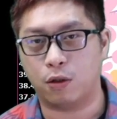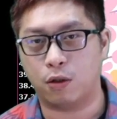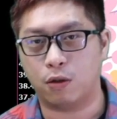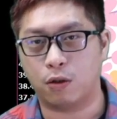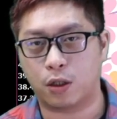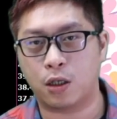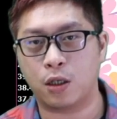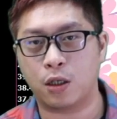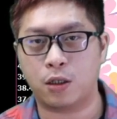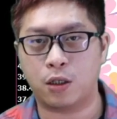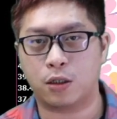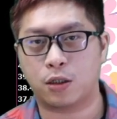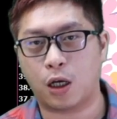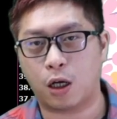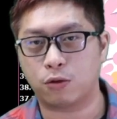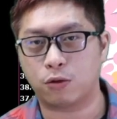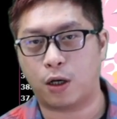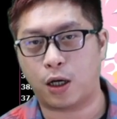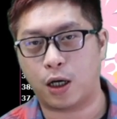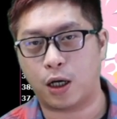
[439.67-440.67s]
我个人的
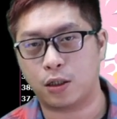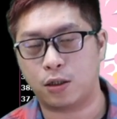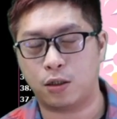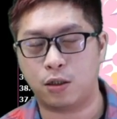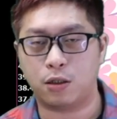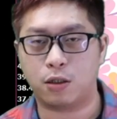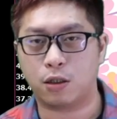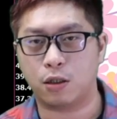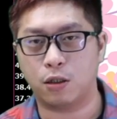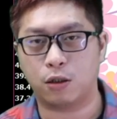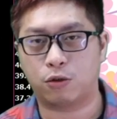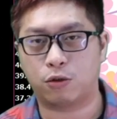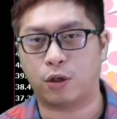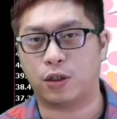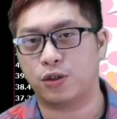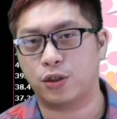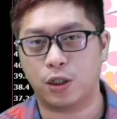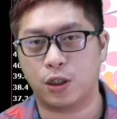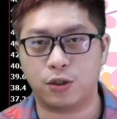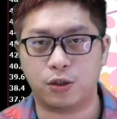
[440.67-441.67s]
操作还是一个
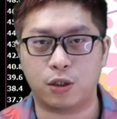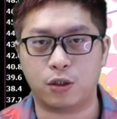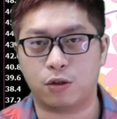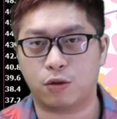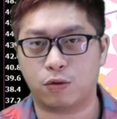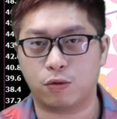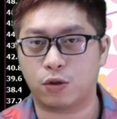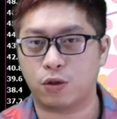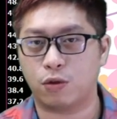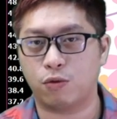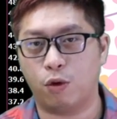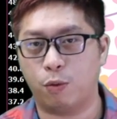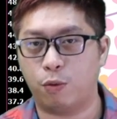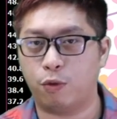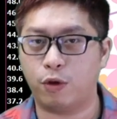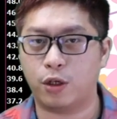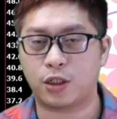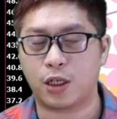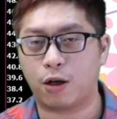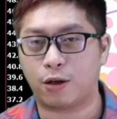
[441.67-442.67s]
短线进出，就是我
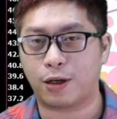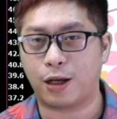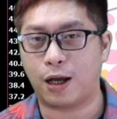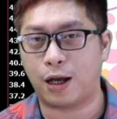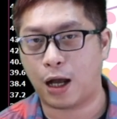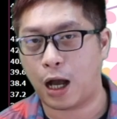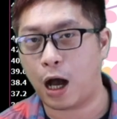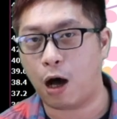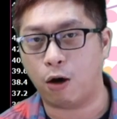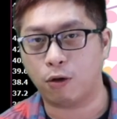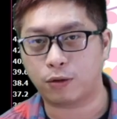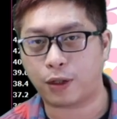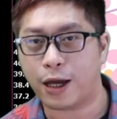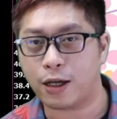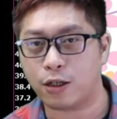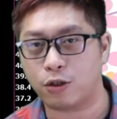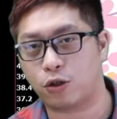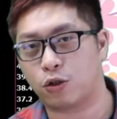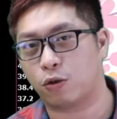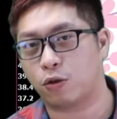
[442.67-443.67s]
不会想要跟它耗
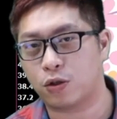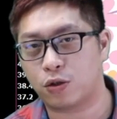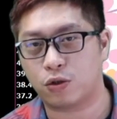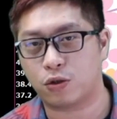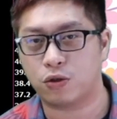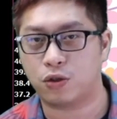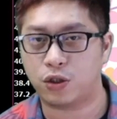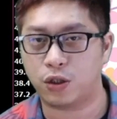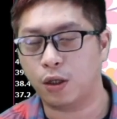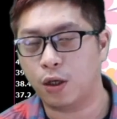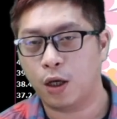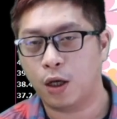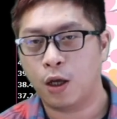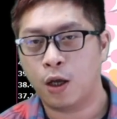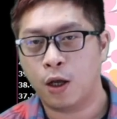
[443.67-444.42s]
太久的时间。